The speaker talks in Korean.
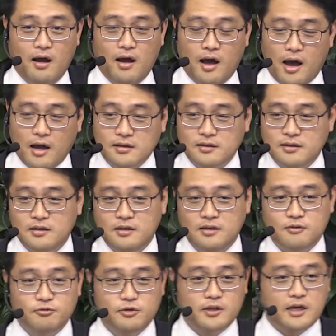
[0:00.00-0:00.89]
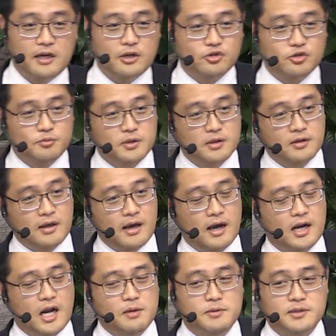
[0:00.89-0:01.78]
아니 우리가 예수 믿는 게
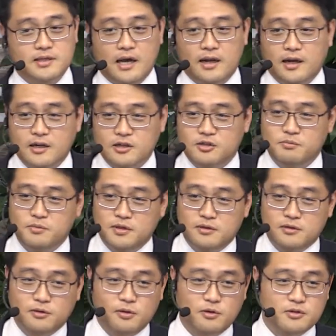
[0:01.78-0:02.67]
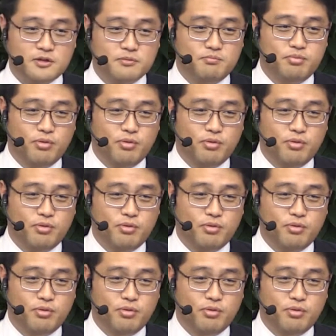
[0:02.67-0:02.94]
하나님을 사랑해서 믿는 거지